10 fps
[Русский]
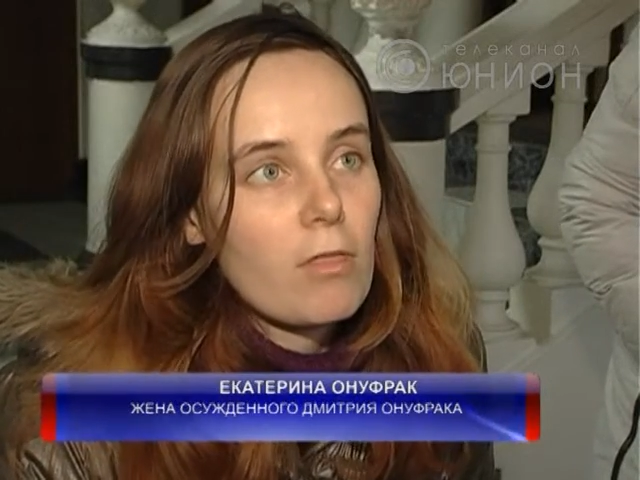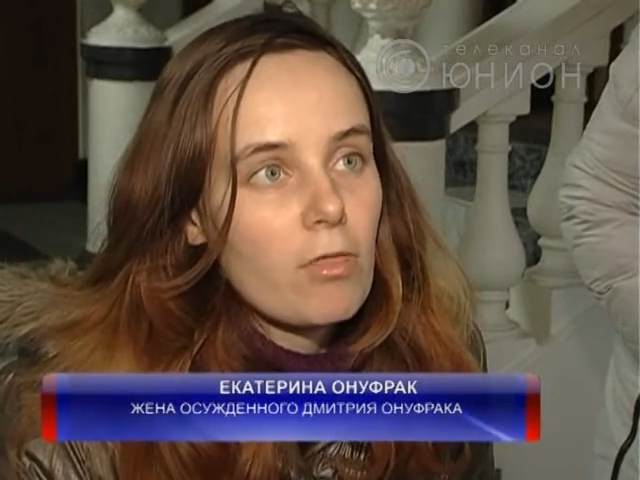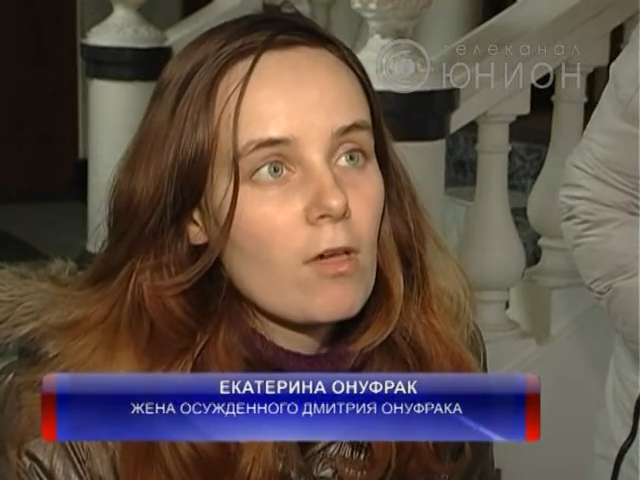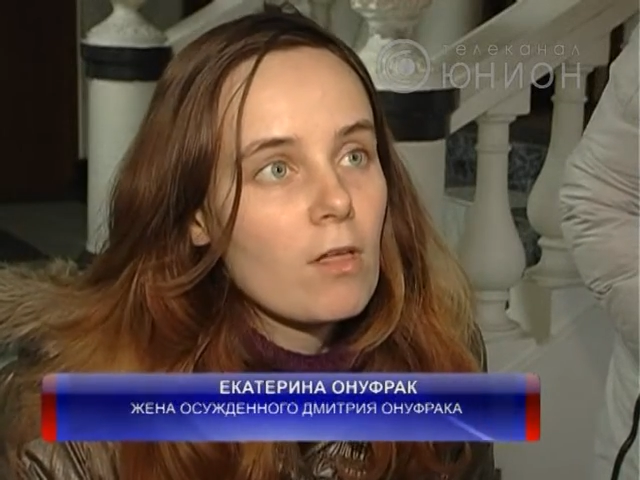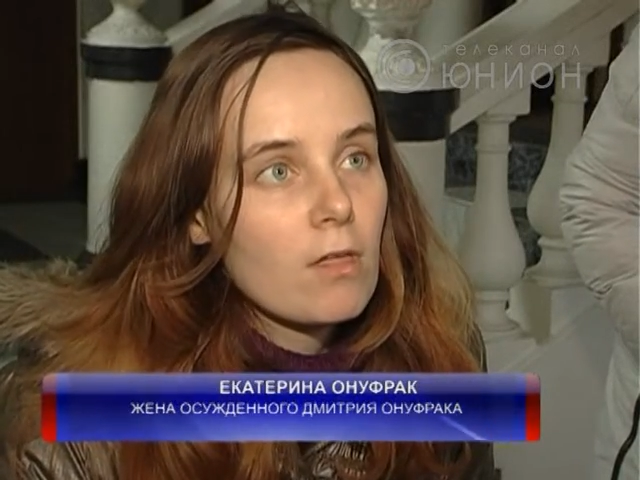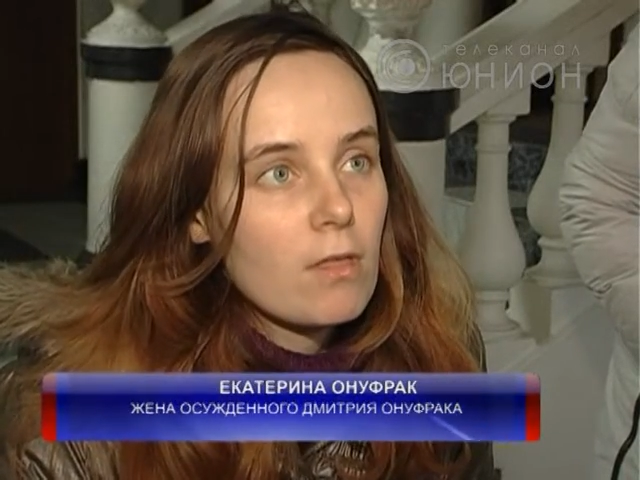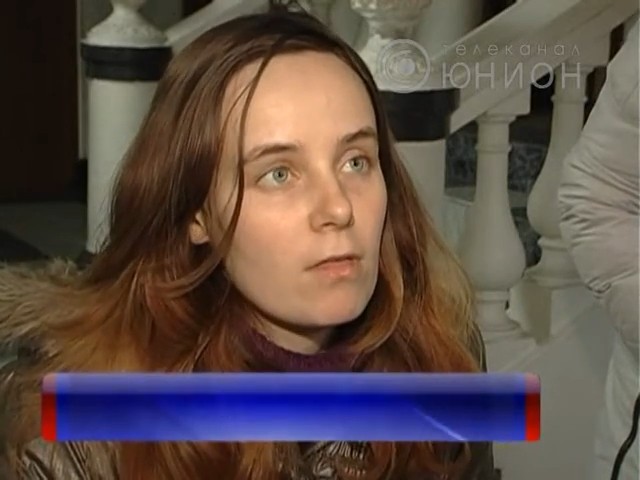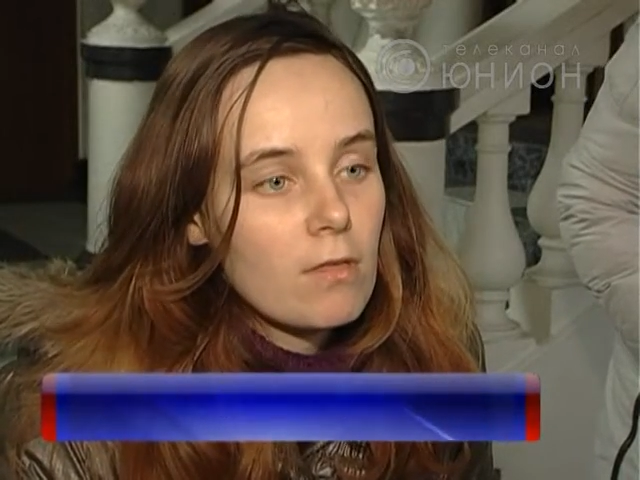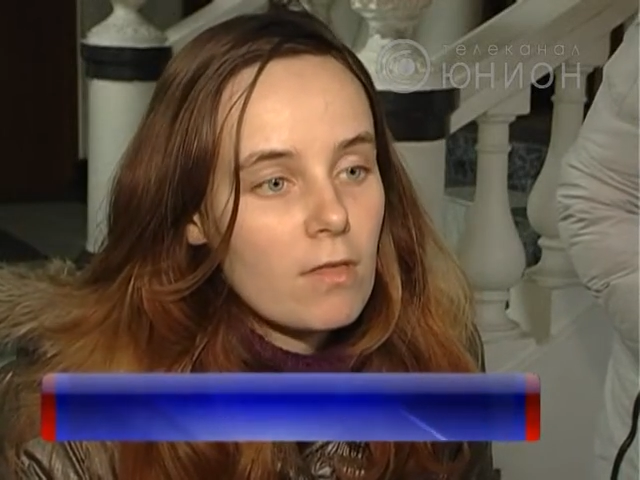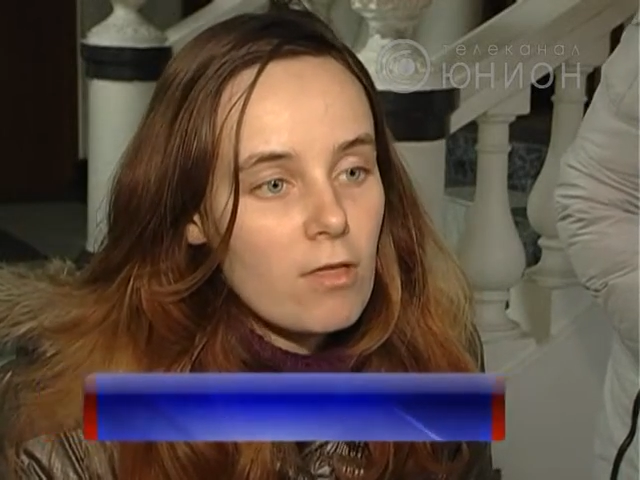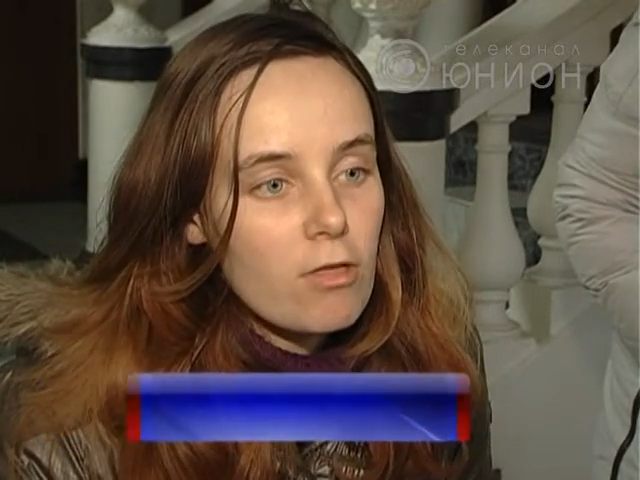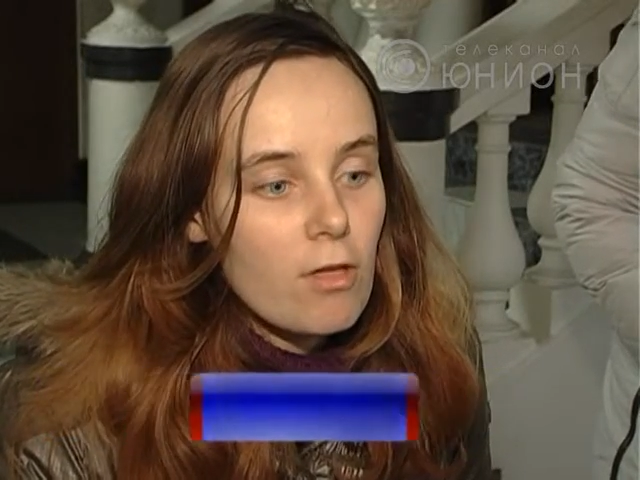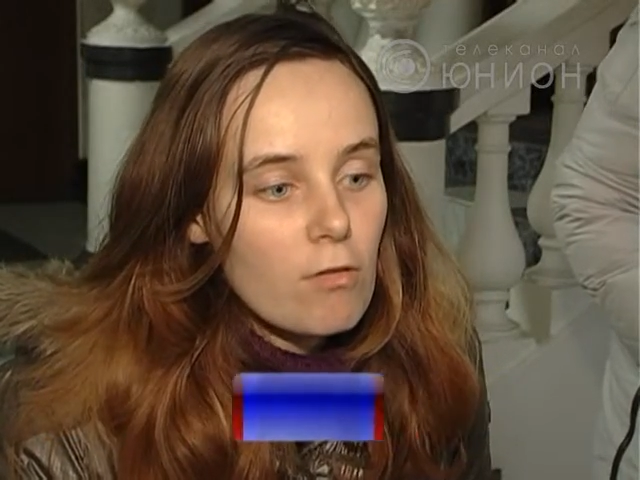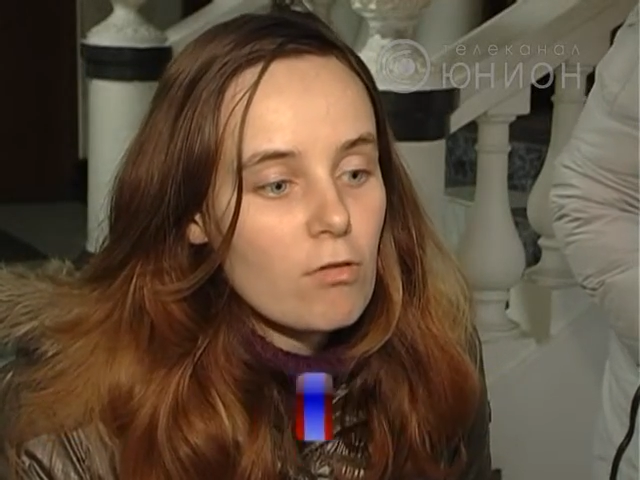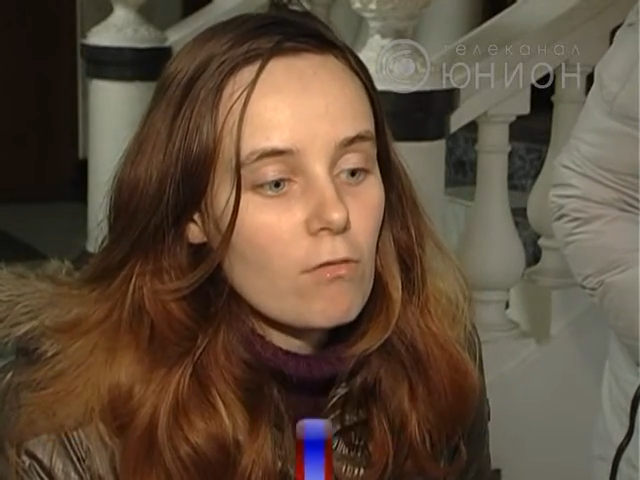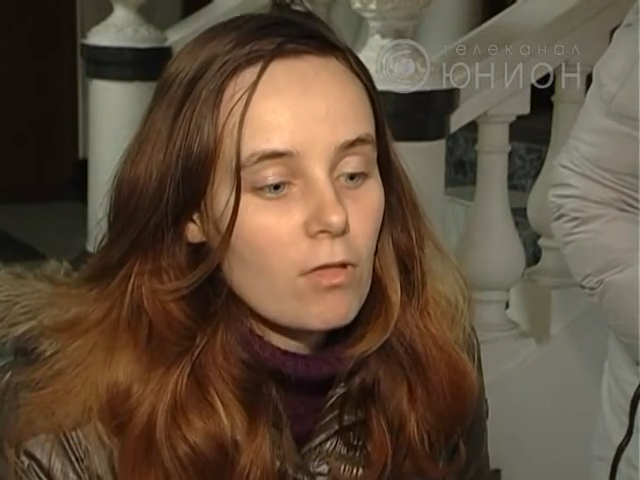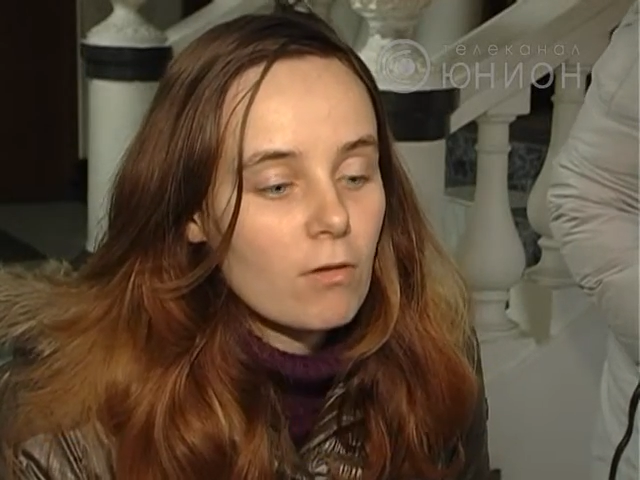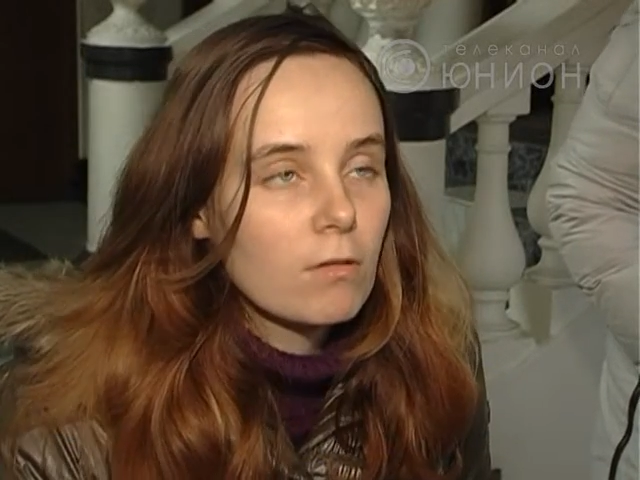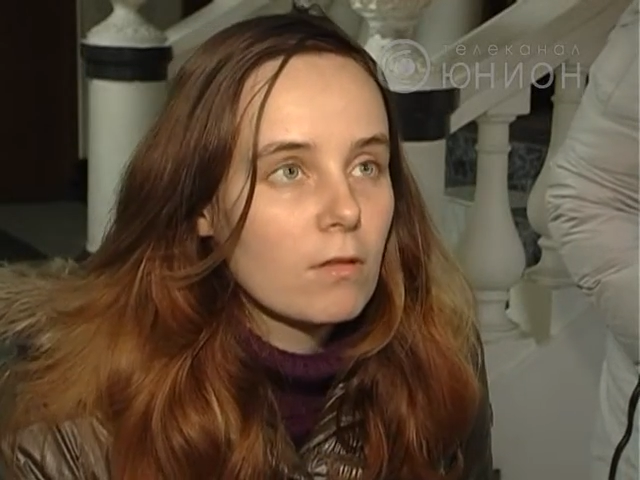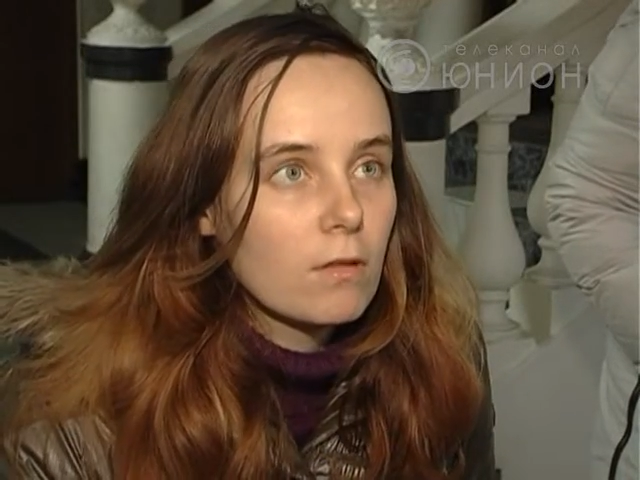отца, и я считаю, что
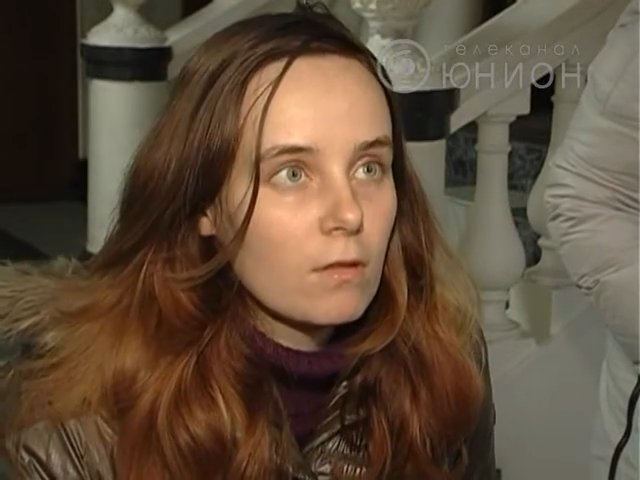это